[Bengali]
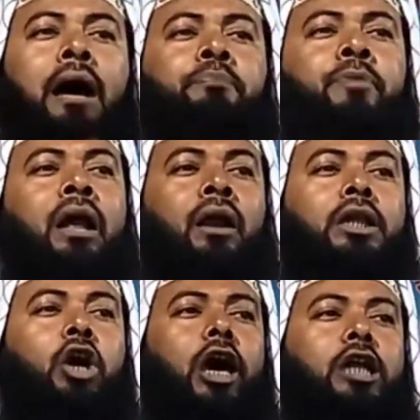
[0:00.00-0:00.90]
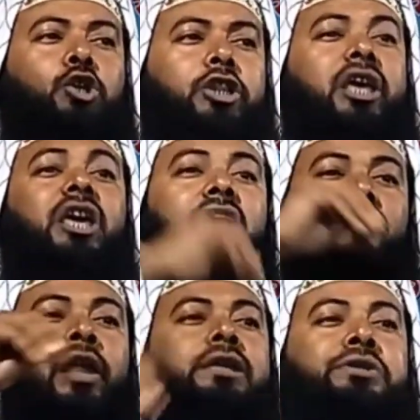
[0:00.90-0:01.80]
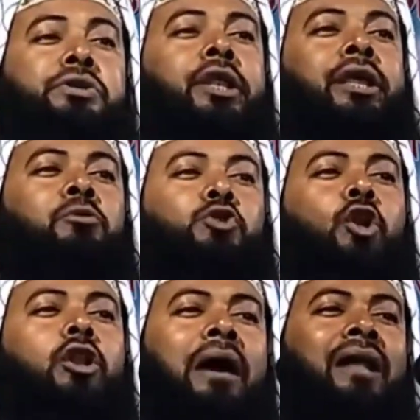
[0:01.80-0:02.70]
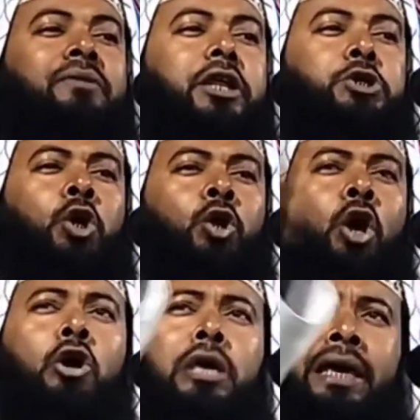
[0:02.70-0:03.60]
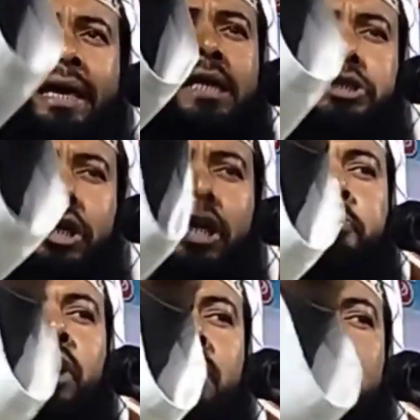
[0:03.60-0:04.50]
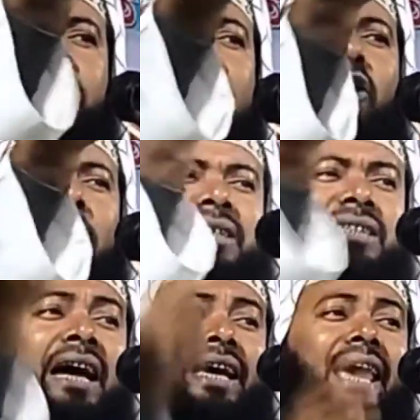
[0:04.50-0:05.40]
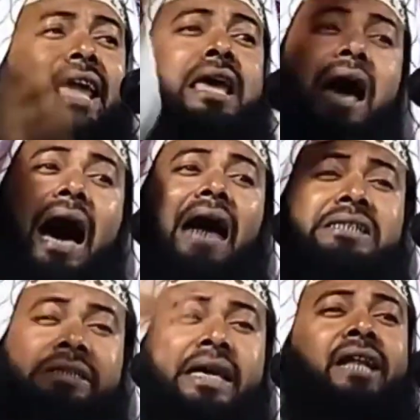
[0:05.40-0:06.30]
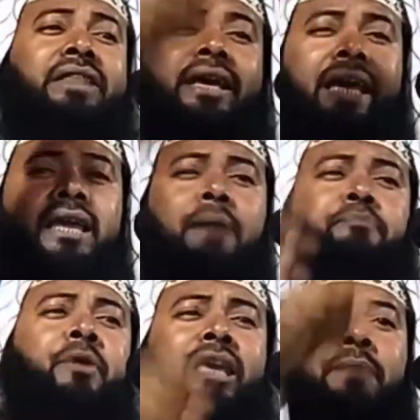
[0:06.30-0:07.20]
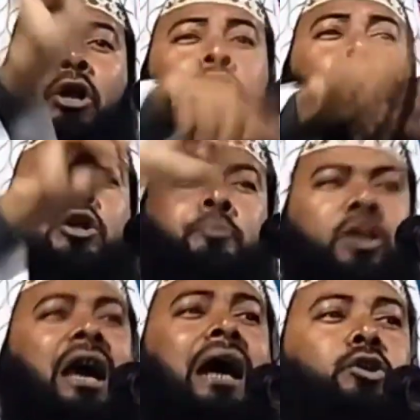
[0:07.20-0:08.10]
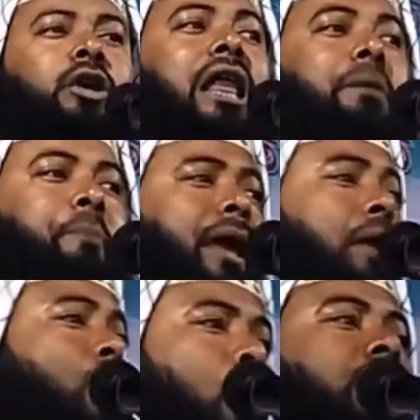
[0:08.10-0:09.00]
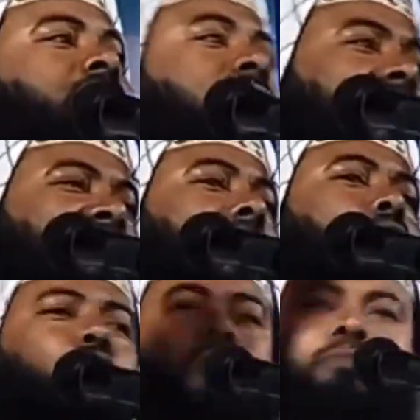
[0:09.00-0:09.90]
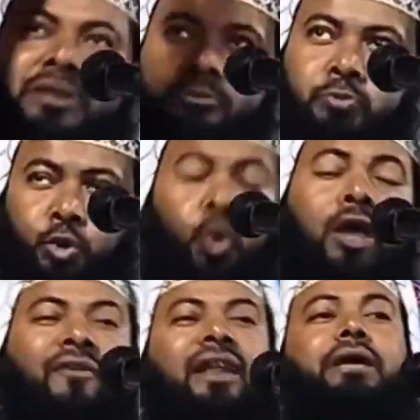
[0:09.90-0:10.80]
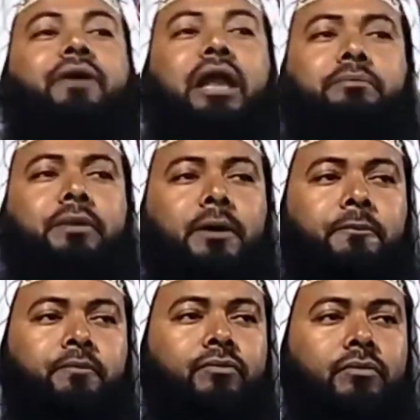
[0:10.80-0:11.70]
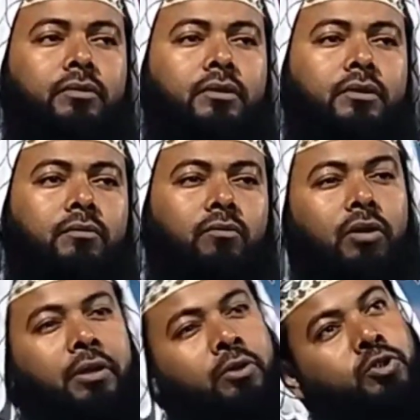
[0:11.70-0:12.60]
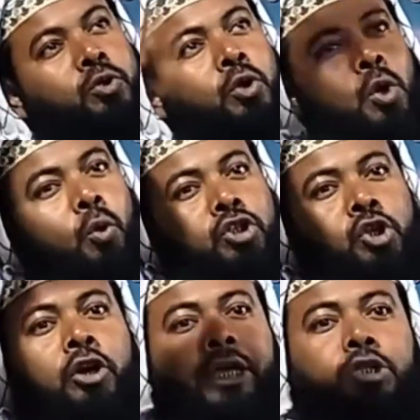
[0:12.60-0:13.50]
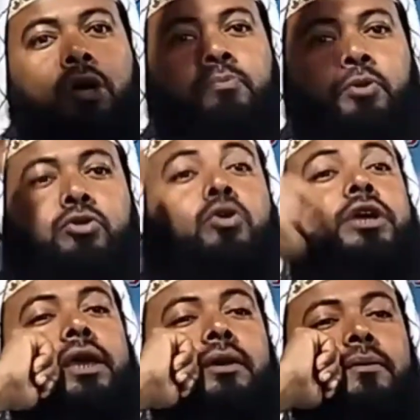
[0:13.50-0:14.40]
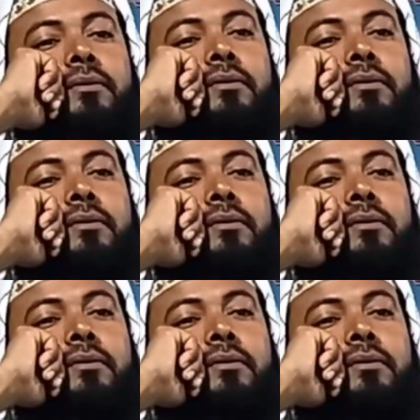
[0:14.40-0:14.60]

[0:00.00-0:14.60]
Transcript: আপনার হৃদয়ে যদি ফিলিস্তিনি মুসলমানদের জন্য কিঞ্চিত পরিমাণ ভালোবাসা থাকে আজকের থেকেই আপনাকে বন্ধন পরিহার করা লাগবে ওই সেলফ হেল্প গ্রুপ ছুড়ে ফেলে দেওয়া লাগবে বলবেন হুজুর ওর সঙ্গের সম্পর্ক কি আ